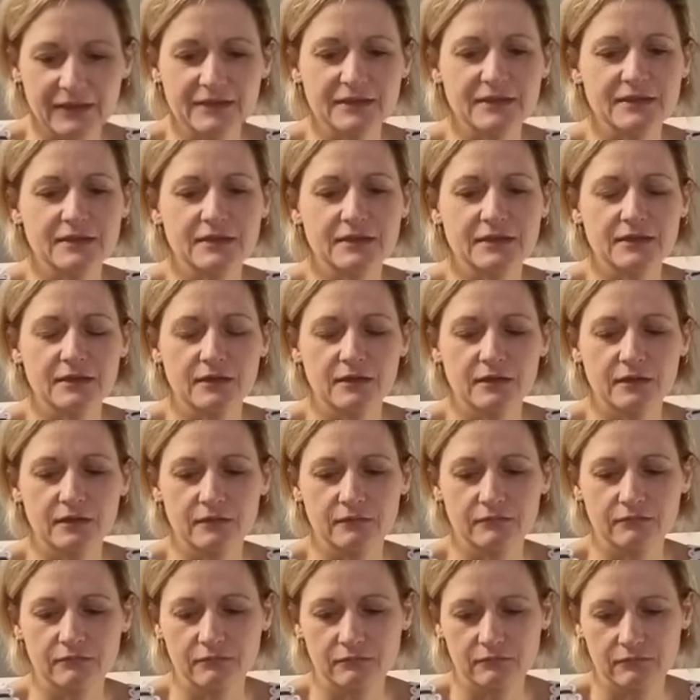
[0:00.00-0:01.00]
jakaś
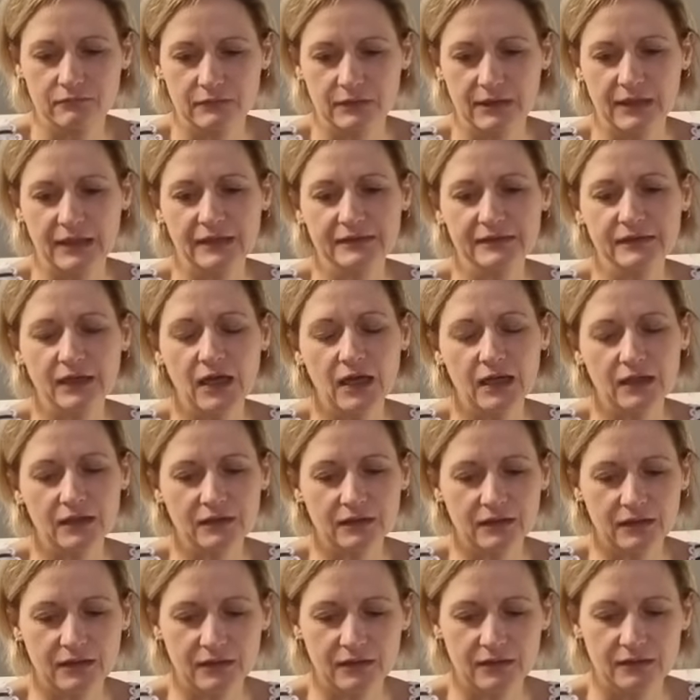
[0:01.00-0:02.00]
e,
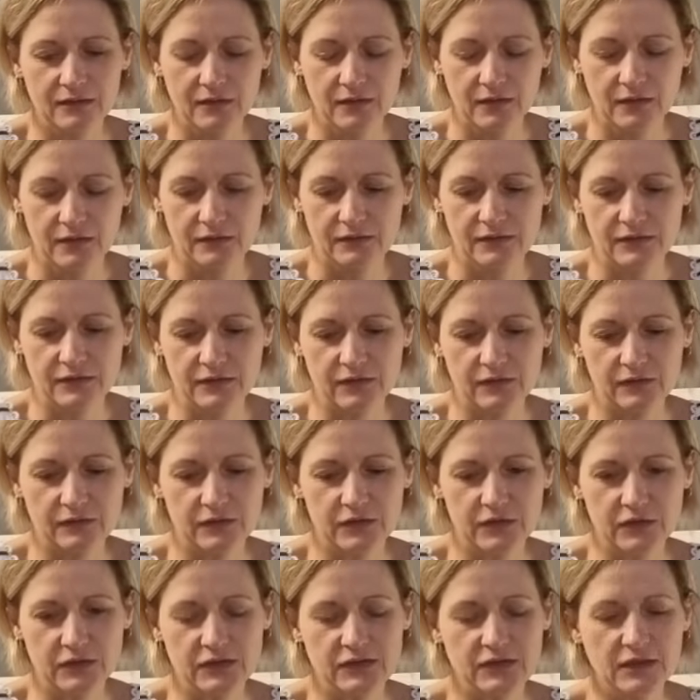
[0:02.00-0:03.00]
latarka.
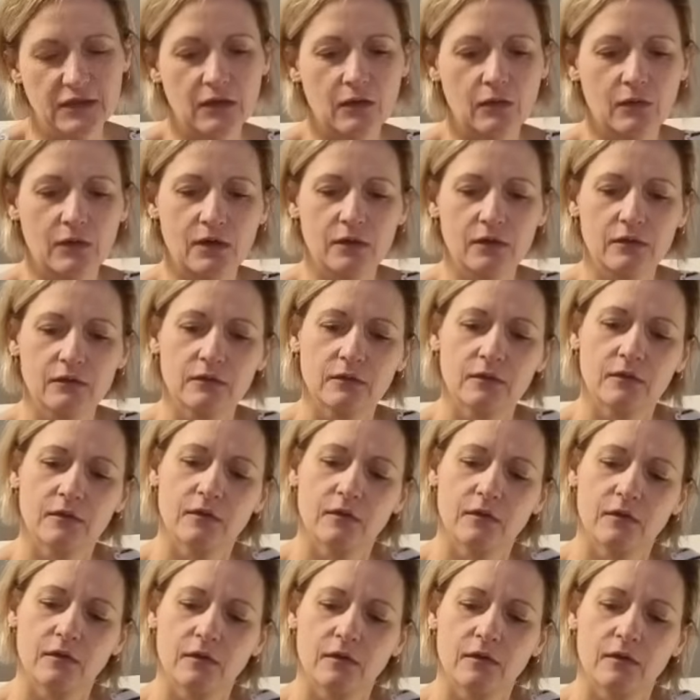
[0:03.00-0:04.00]
Ciekawe, czy działa.
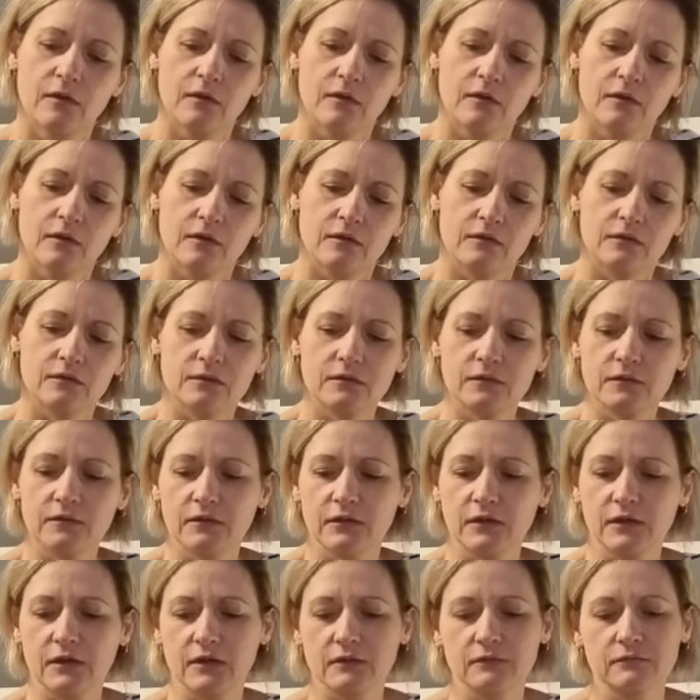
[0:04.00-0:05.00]

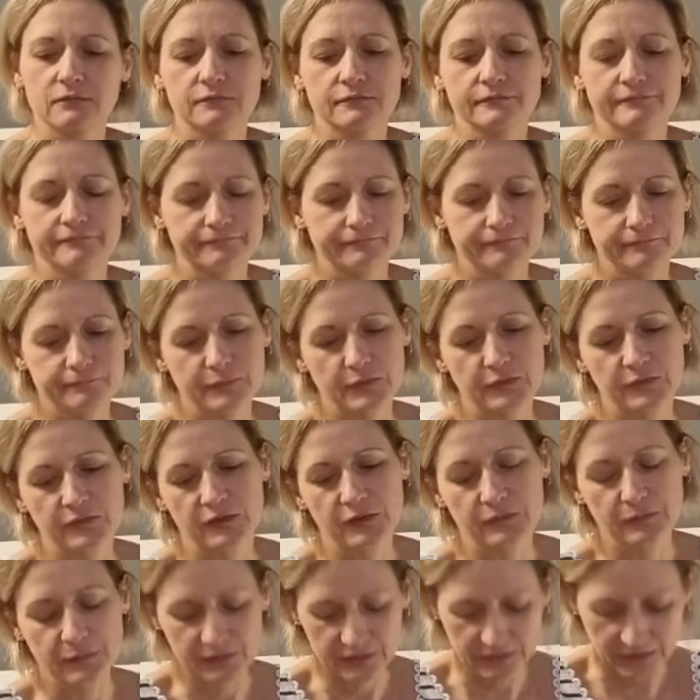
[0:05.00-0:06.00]
No nie.
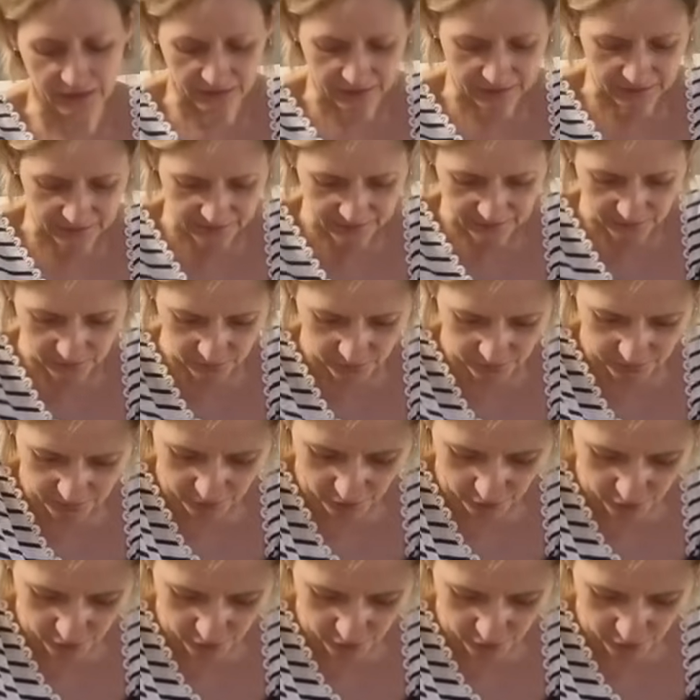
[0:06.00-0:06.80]
Pewnie baterie są